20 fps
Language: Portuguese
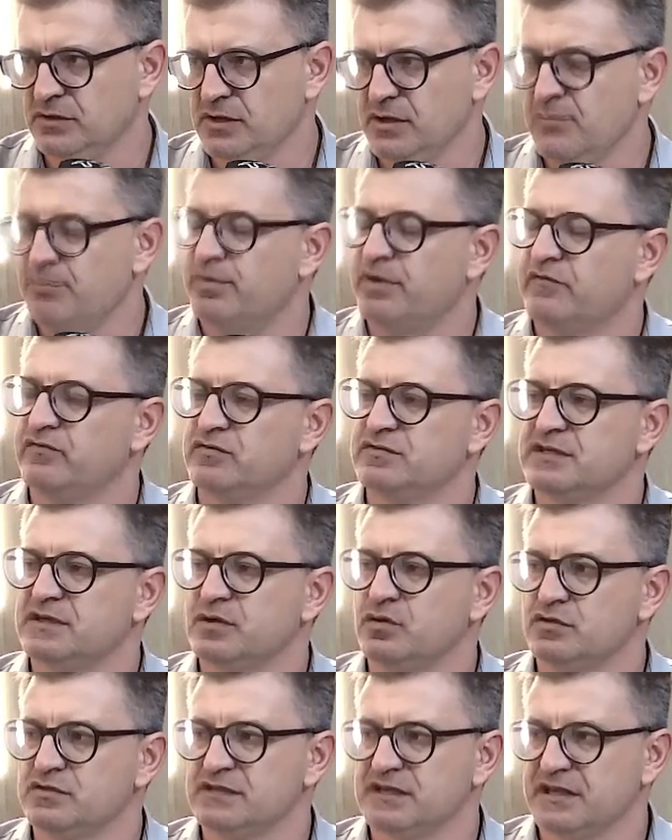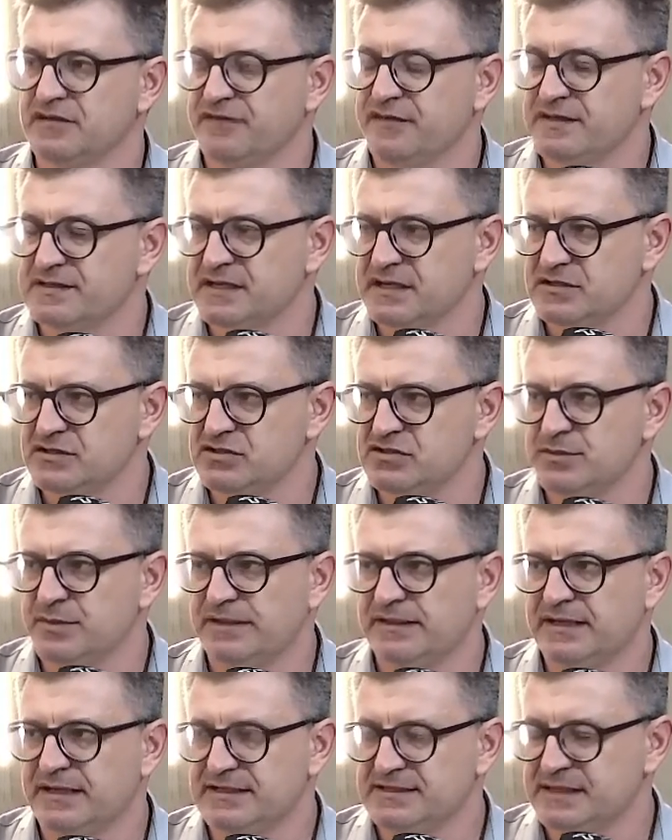para você conseguir fazer isso de
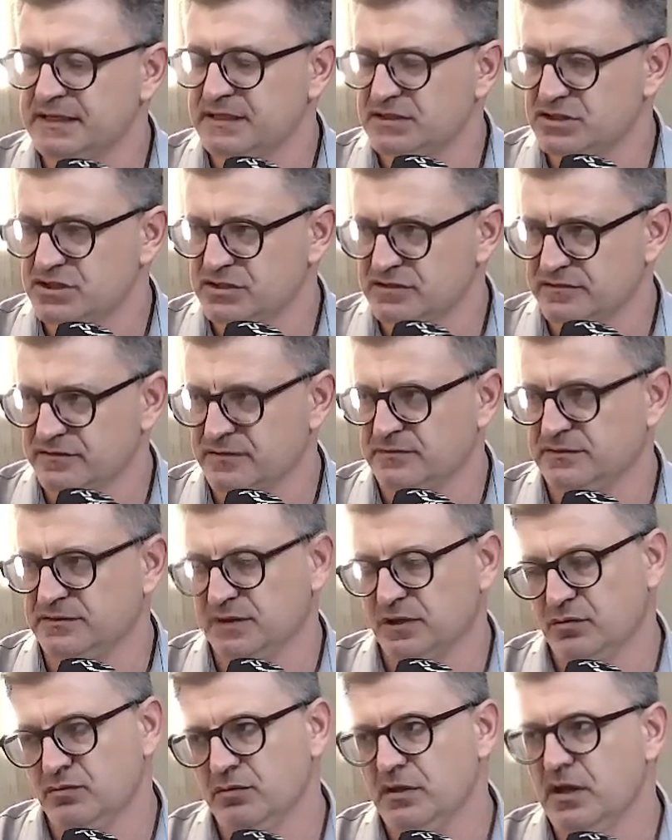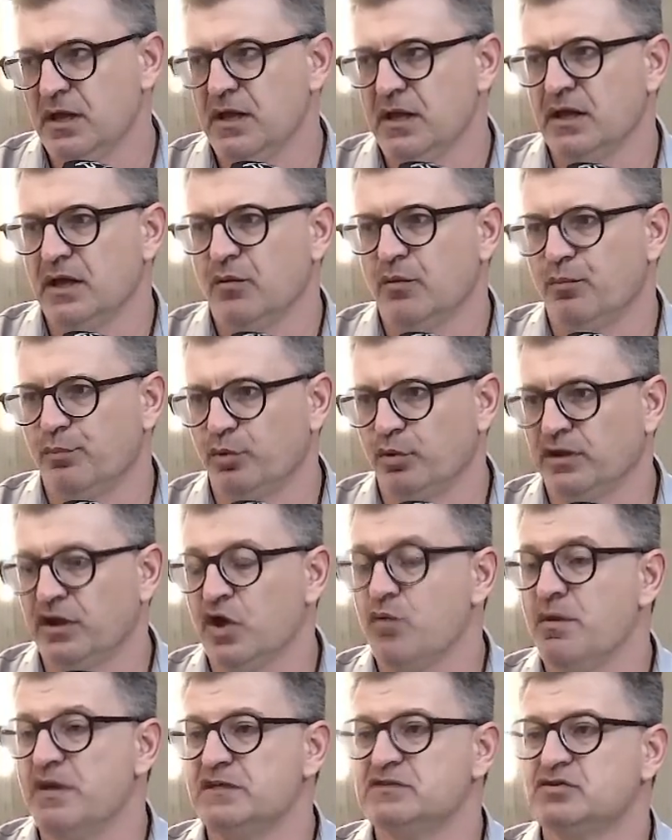maneira assertiva. Então, uhum por que
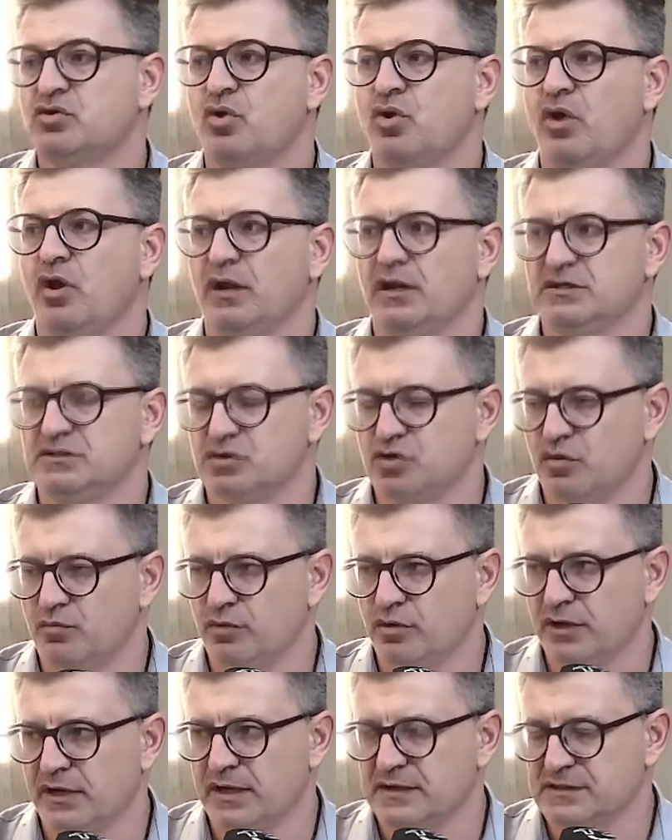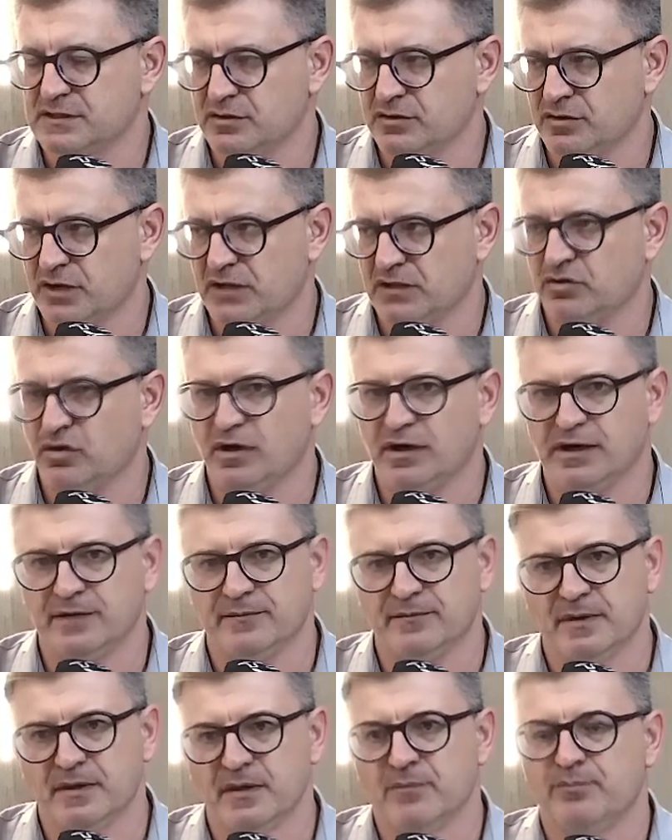uma escola de comunicação e oratória?
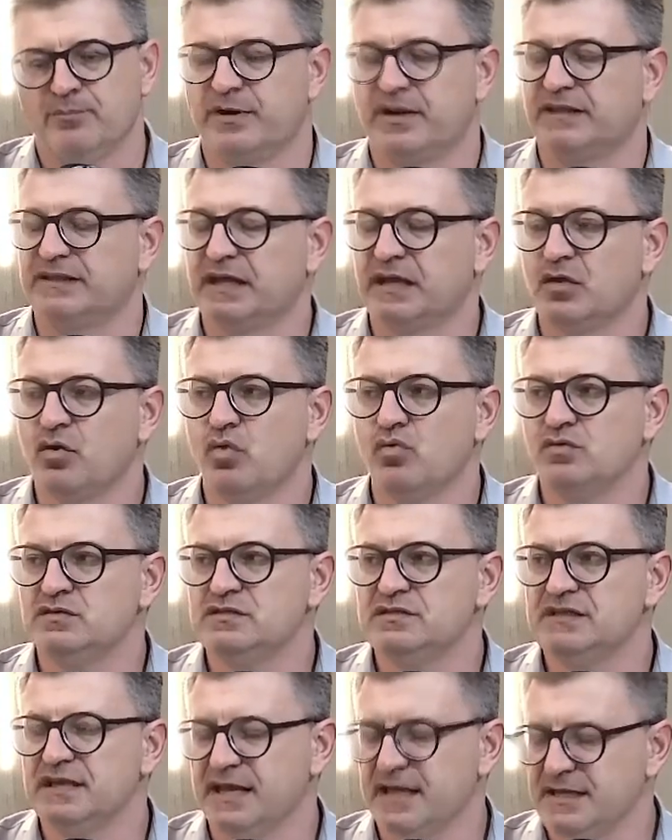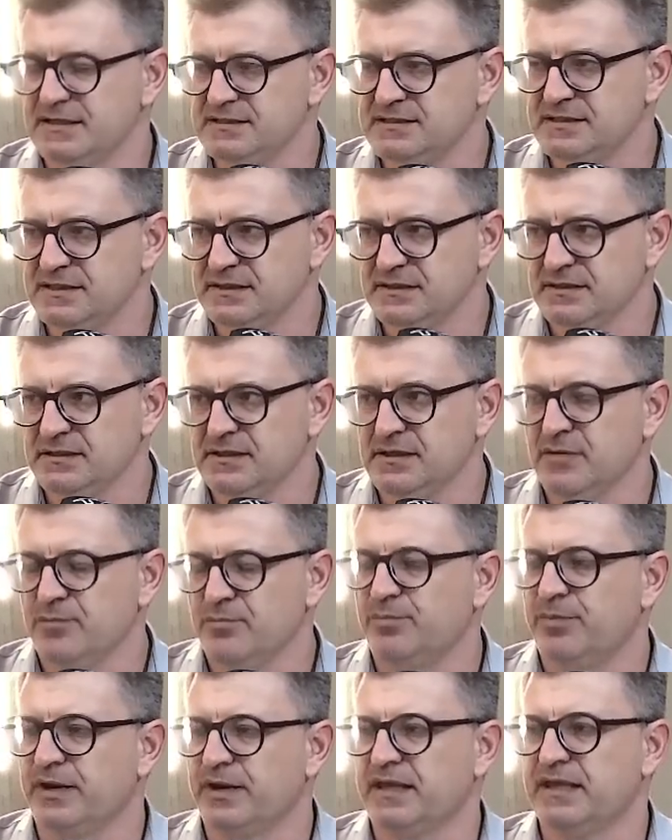Para dar consciência
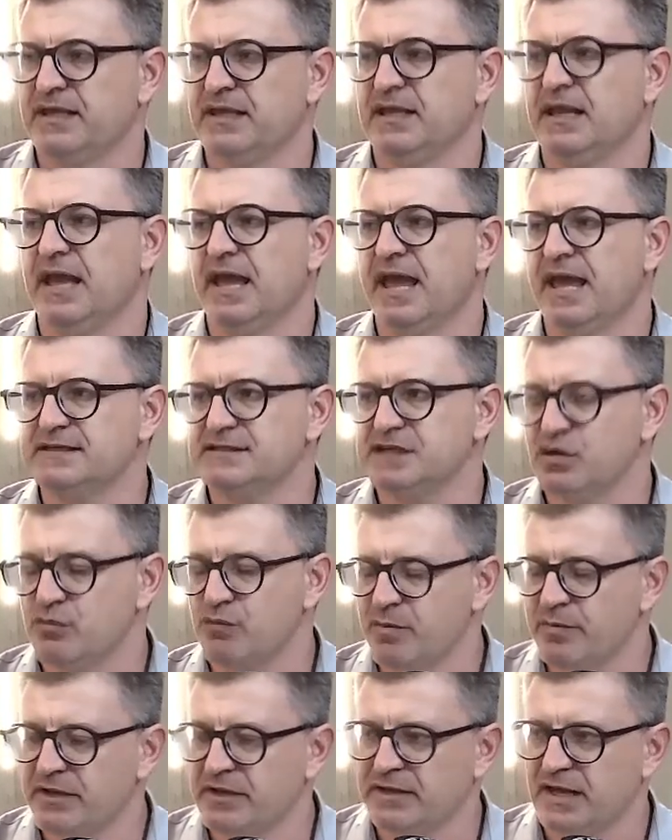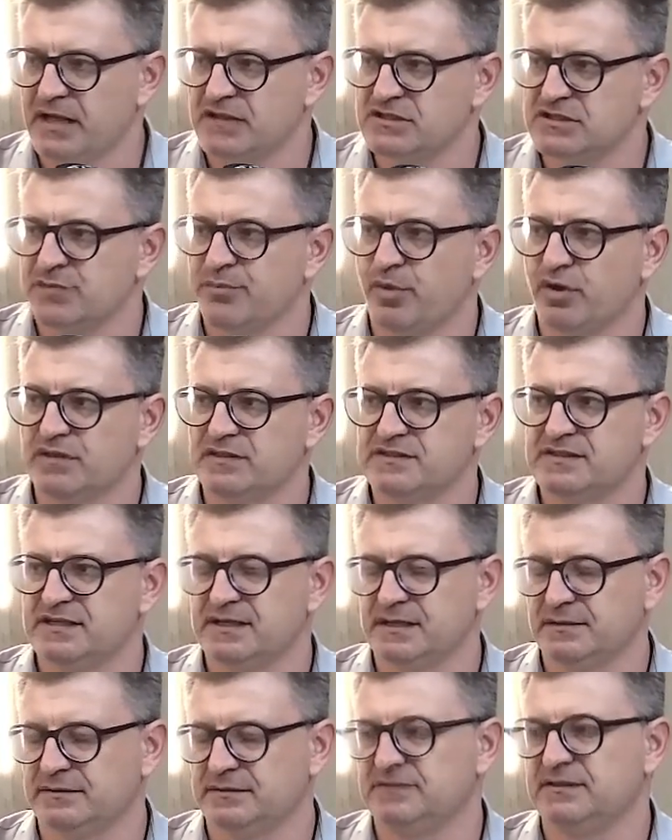para que essa é uma habilidade que pode
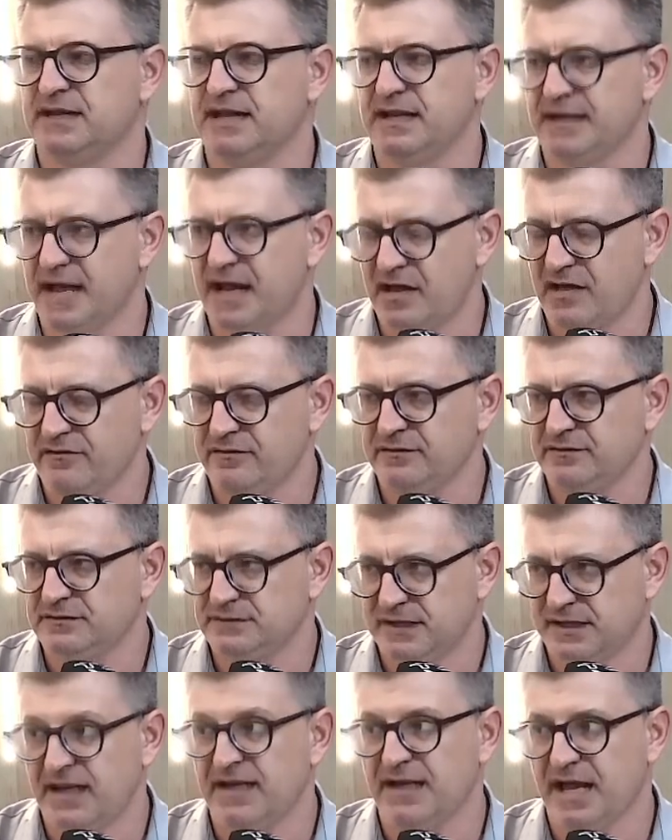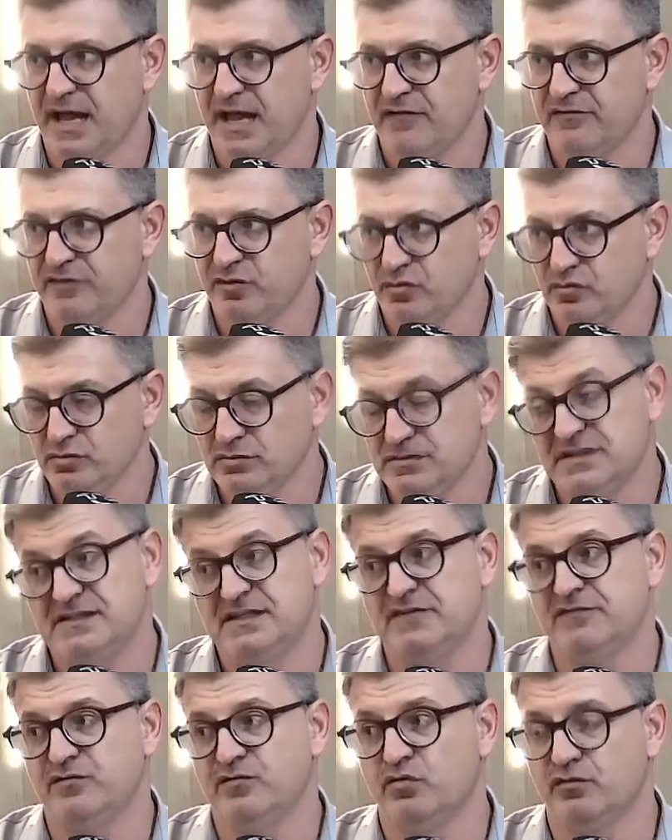ser treinável, treinável
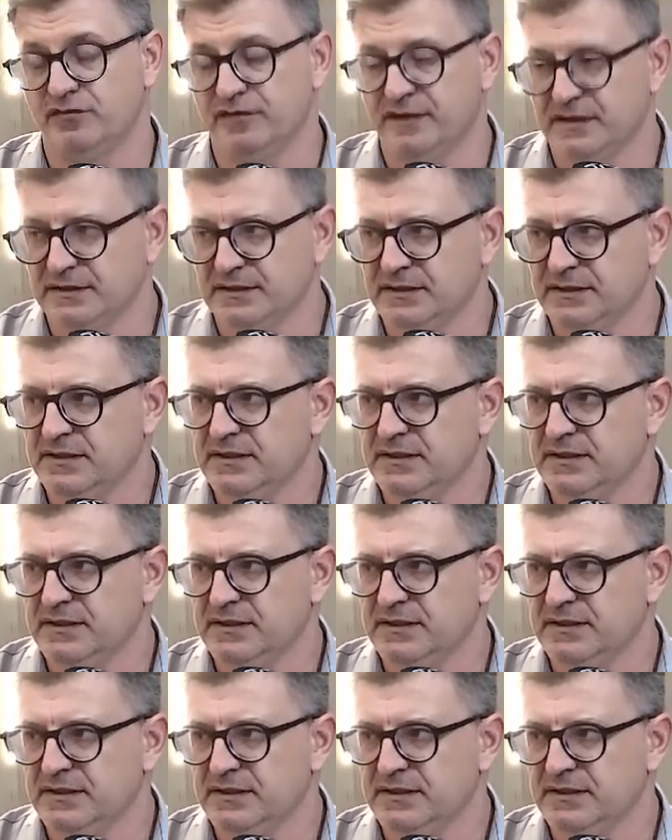desenvolvida